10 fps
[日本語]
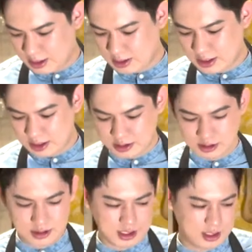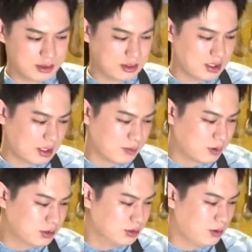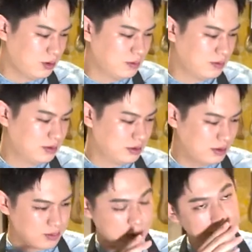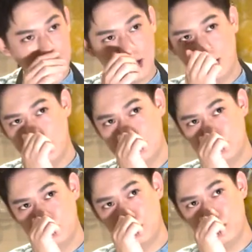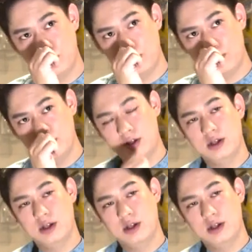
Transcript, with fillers: 8月って言ったら僕の、僕がちょうど、